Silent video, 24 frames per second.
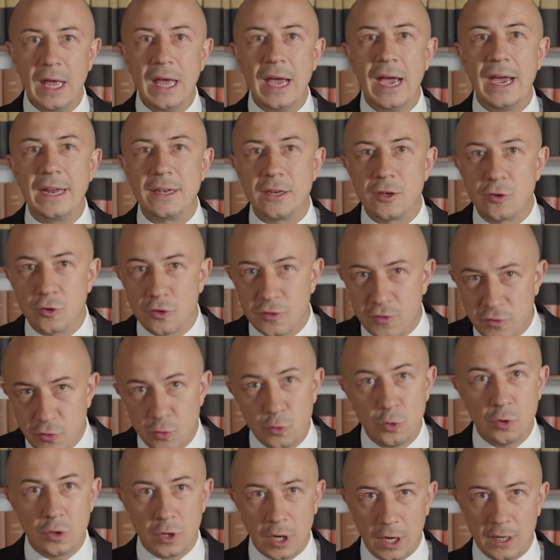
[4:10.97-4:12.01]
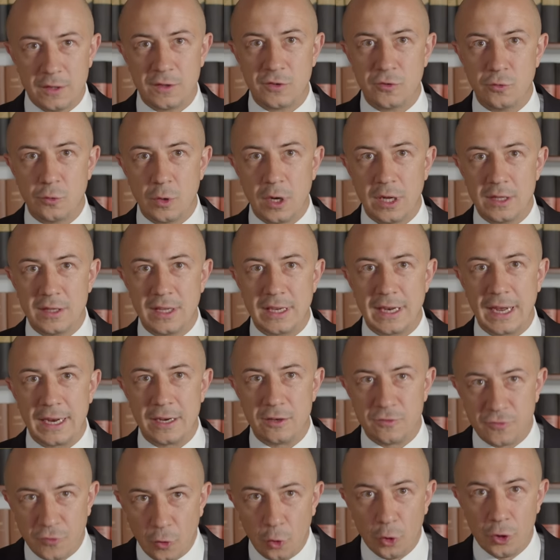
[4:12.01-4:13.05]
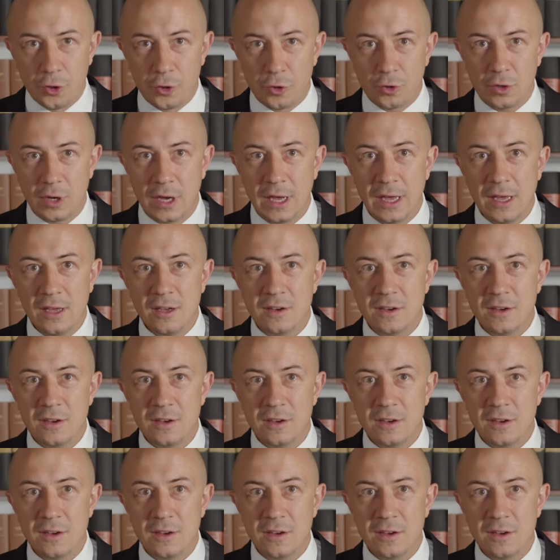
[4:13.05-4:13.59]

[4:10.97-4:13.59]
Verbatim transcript: eine Durchsuchung anzuordnen in einer Wohnung,